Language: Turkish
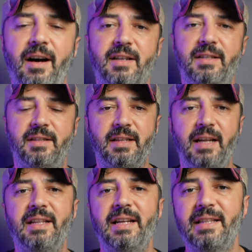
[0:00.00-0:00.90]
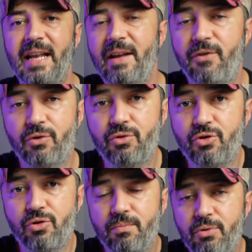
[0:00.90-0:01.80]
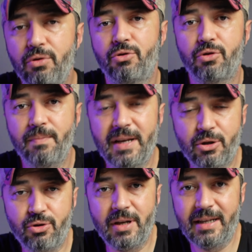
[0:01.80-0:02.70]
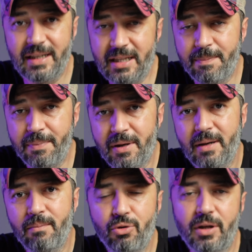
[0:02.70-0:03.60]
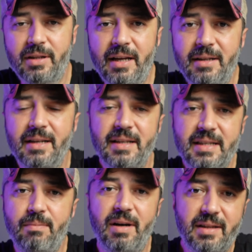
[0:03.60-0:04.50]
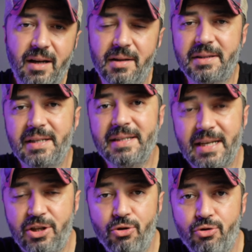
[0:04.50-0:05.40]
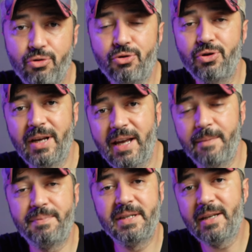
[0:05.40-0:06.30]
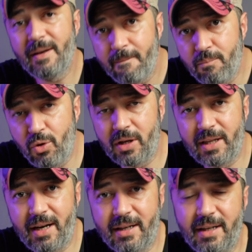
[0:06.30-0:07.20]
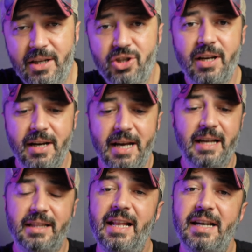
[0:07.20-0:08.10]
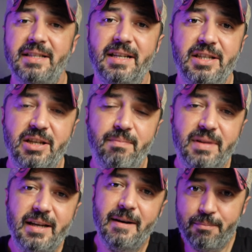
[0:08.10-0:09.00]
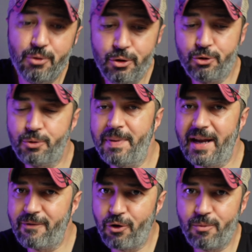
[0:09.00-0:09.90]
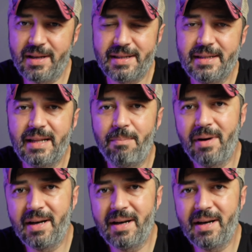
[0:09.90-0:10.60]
ardından telefonunuzun Bluetooth menüsüne gidip buradan Smart 6'yı seçiyorsunuz. Hepsi bu kadar arkadaşlar. Dilerseniz şimdi Bluetooth performansından